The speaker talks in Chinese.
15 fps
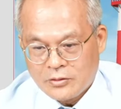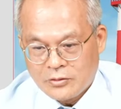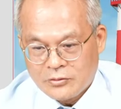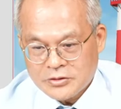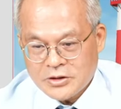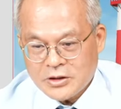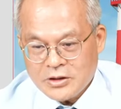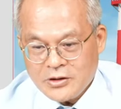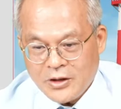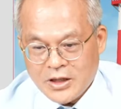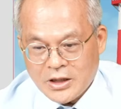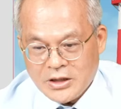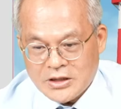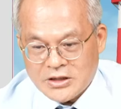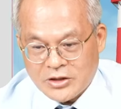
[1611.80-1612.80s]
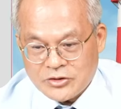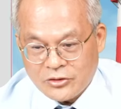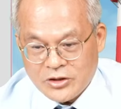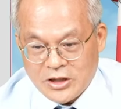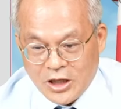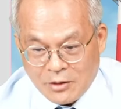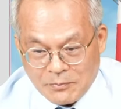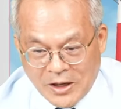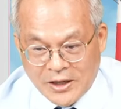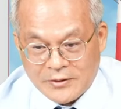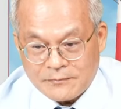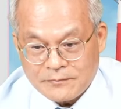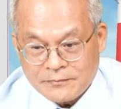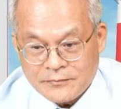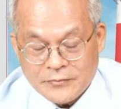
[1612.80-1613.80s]
我这个地方跟你讲说你要
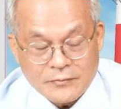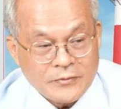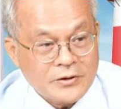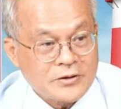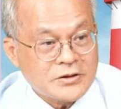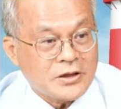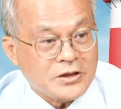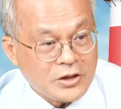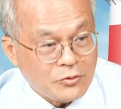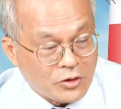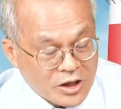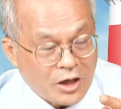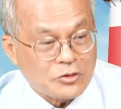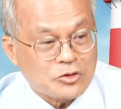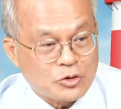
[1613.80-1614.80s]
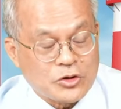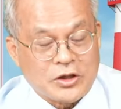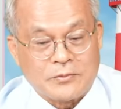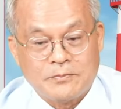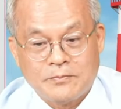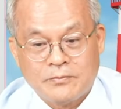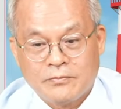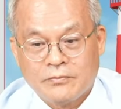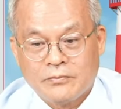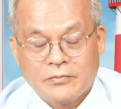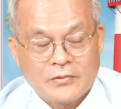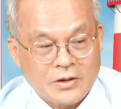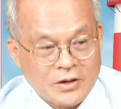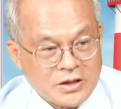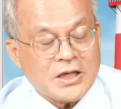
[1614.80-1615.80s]
卖，这一天我告诉你，
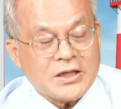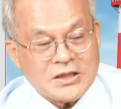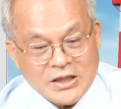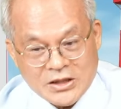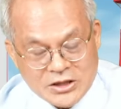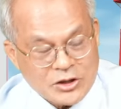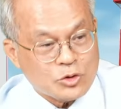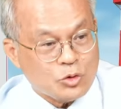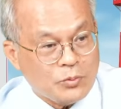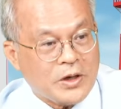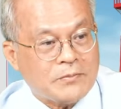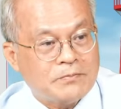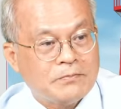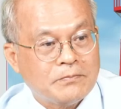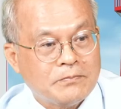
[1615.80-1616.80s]
你在讲技术面，